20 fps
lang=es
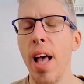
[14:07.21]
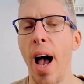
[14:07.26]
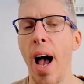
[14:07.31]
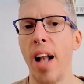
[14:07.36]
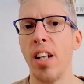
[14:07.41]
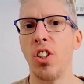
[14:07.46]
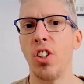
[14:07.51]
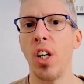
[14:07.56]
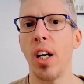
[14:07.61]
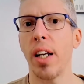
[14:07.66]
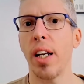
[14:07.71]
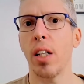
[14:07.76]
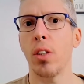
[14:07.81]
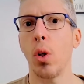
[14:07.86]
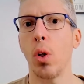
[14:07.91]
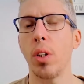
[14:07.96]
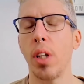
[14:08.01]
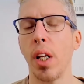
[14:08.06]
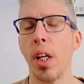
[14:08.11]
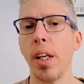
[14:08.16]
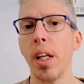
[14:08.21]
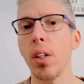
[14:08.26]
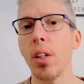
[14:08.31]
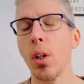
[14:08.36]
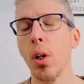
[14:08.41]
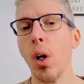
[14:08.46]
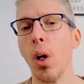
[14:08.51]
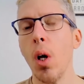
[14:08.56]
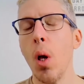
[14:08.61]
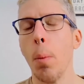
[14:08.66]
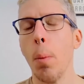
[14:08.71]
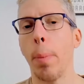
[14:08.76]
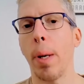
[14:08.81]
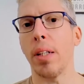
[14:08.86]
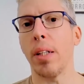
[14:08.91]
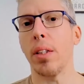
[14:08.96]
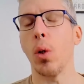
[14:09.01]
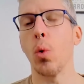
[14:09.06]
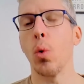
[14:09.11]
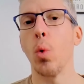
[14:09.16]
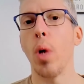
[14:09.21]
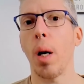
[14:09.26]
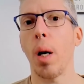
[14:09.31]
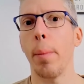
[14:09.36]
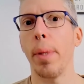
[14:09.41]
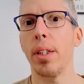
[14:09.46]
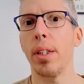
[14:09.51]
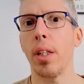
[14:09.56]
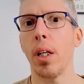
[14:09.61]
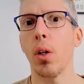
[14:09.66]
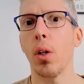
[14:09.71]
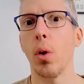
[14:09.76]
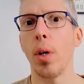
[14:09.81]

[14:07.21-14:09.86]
al shell que estoy teniendo particularmente